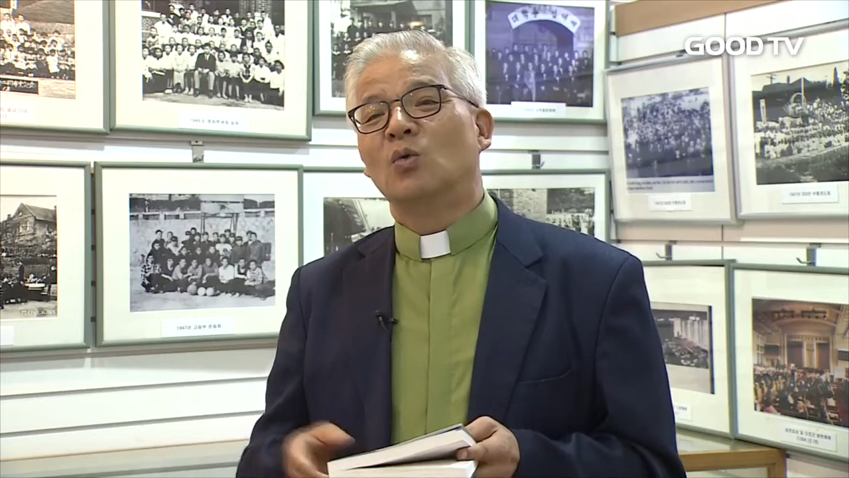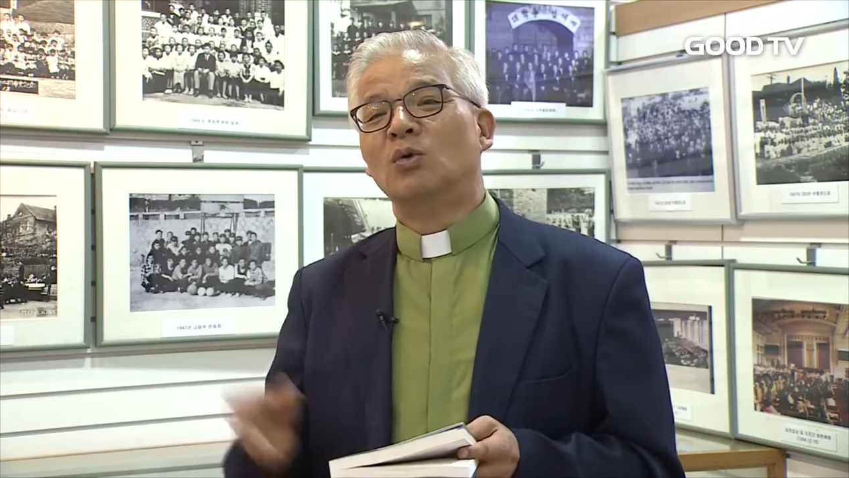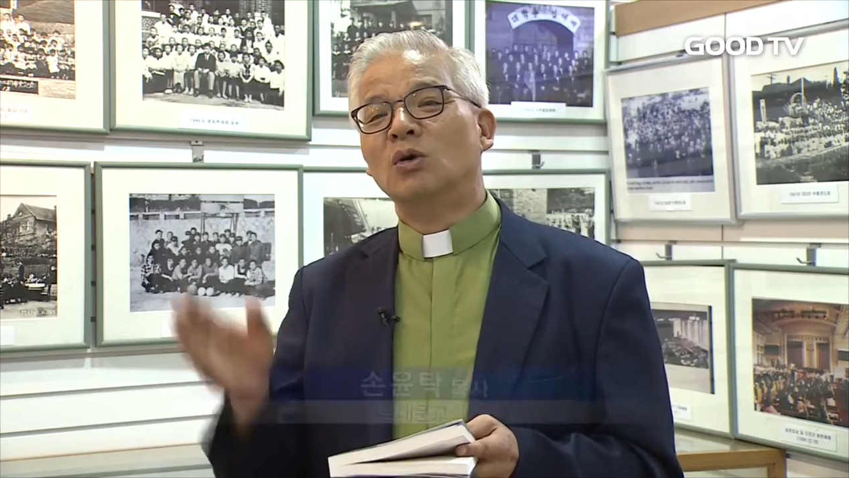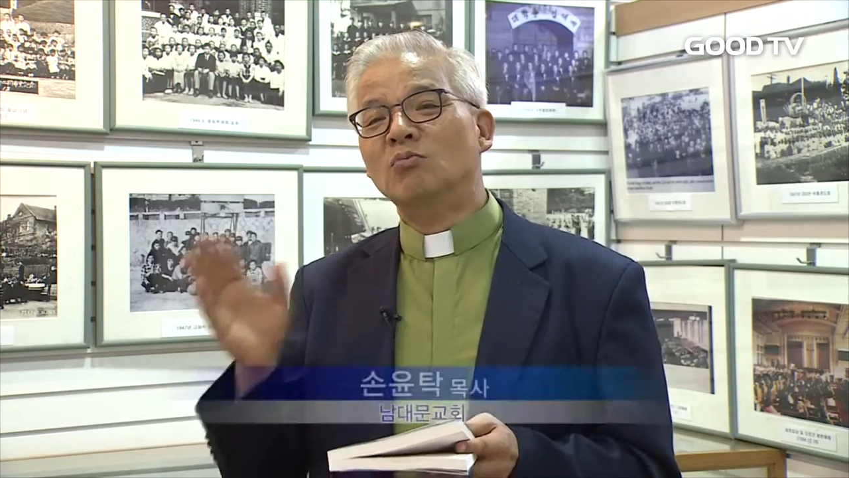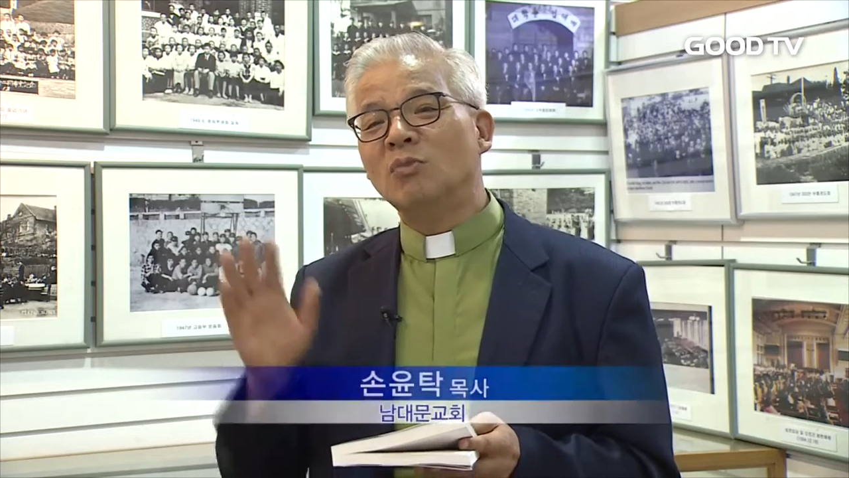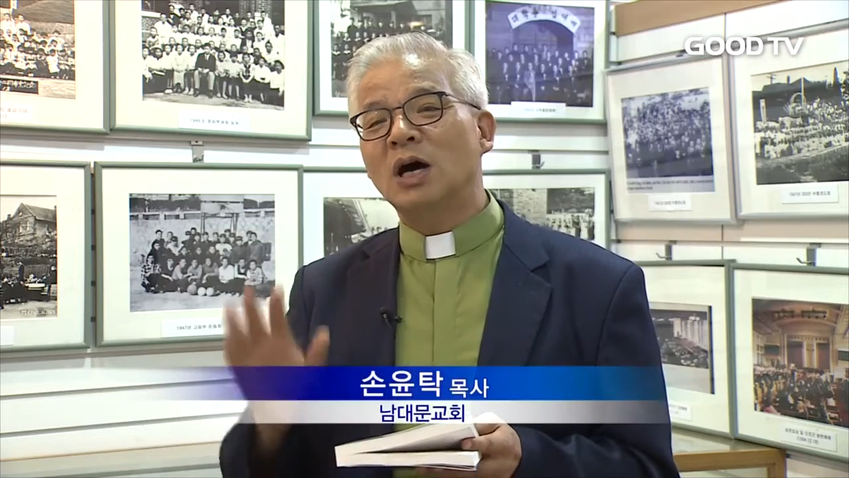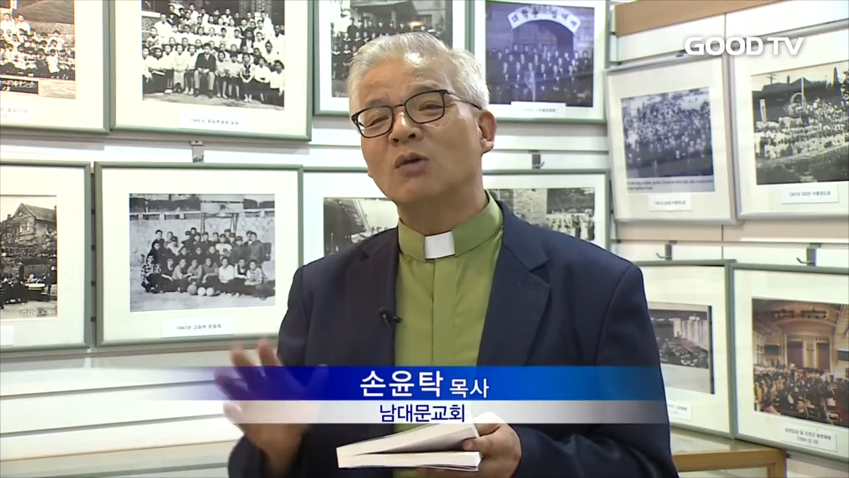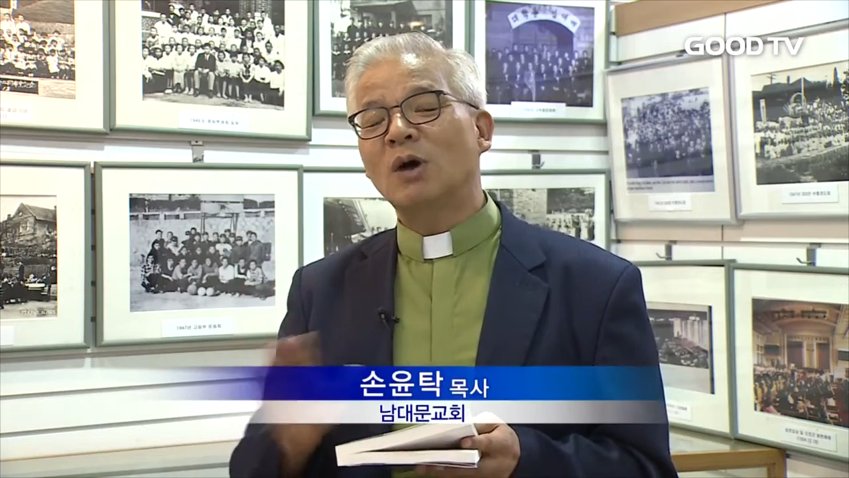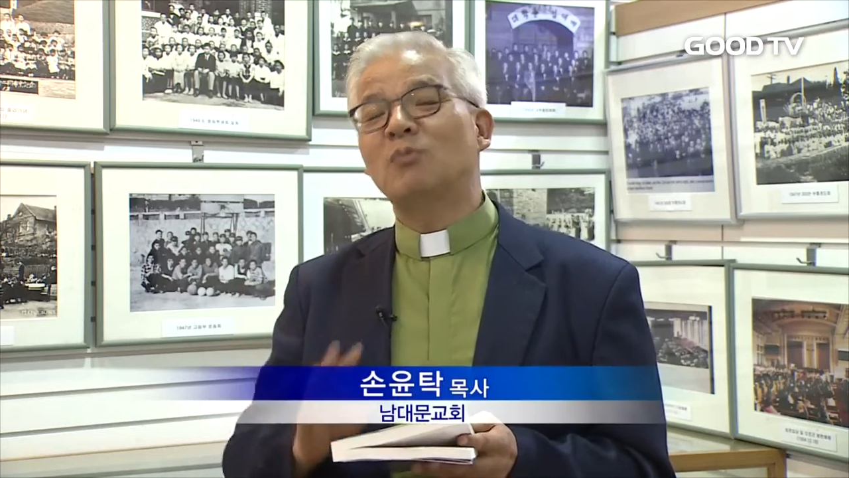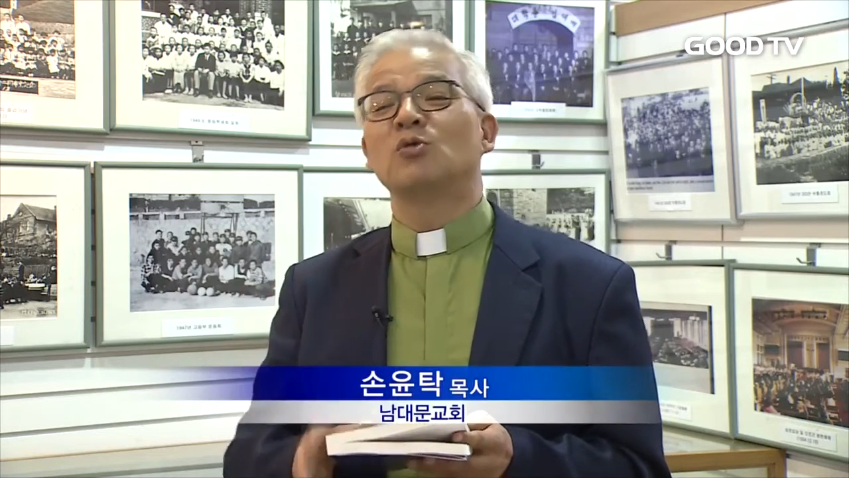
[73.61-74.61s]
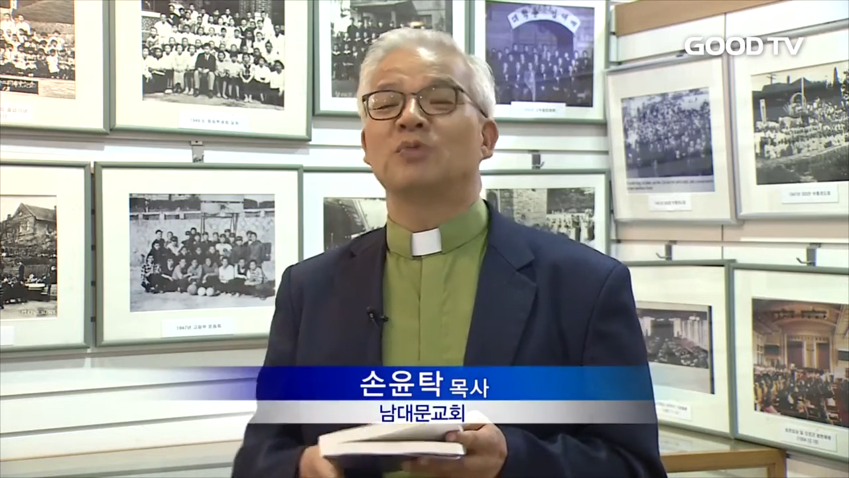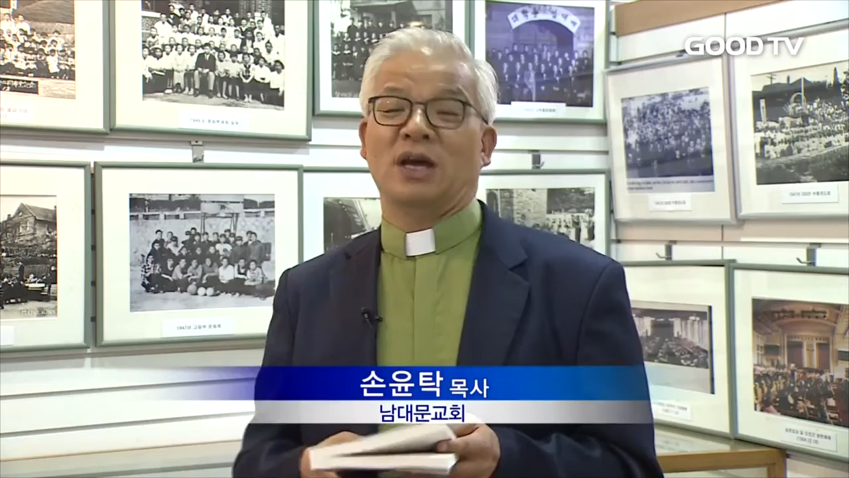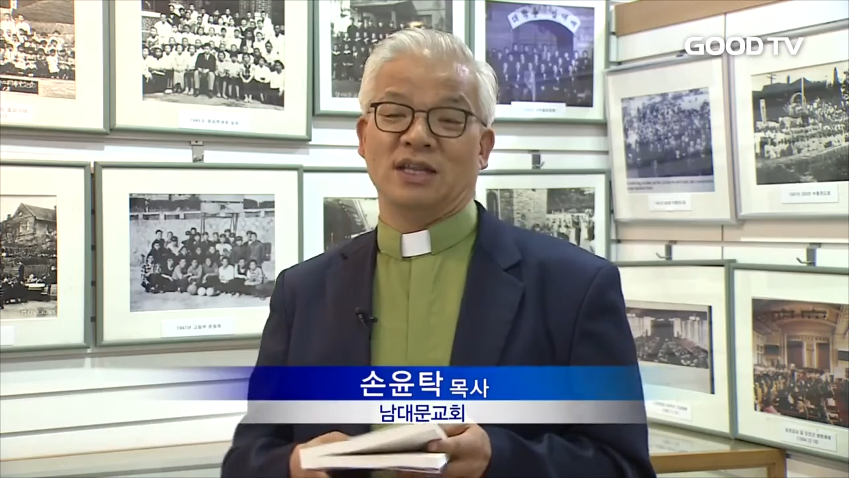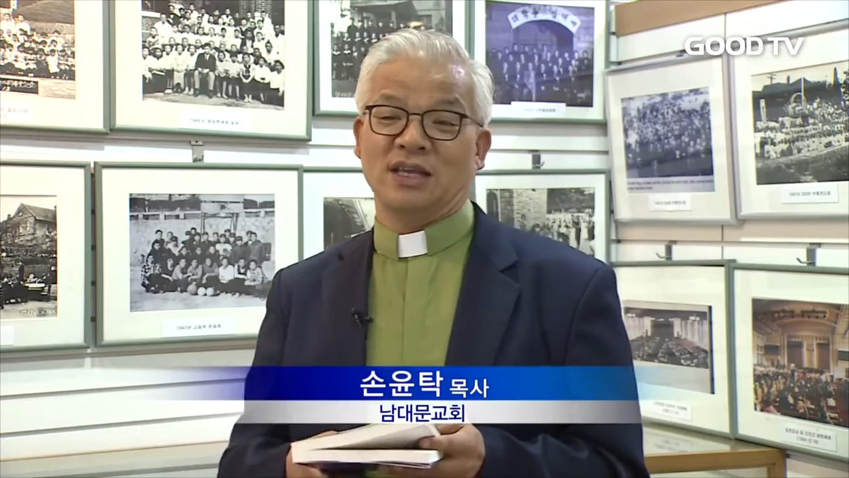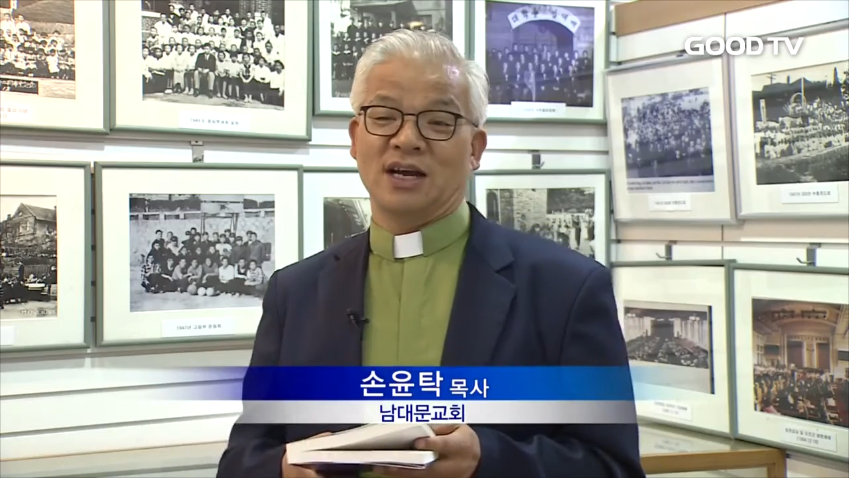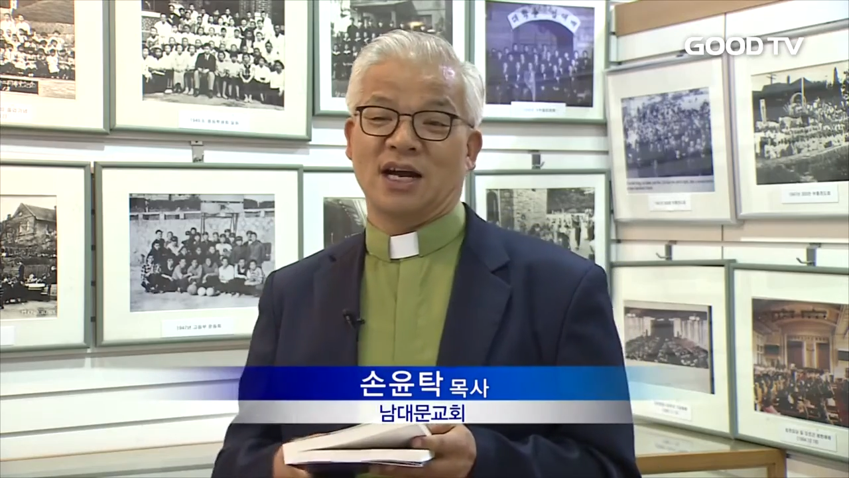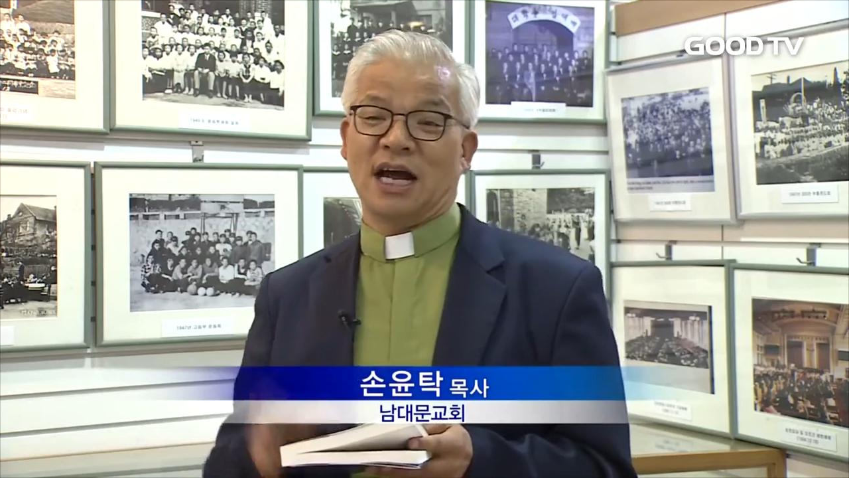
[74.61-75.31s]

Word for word: 원망과 불평이 아니라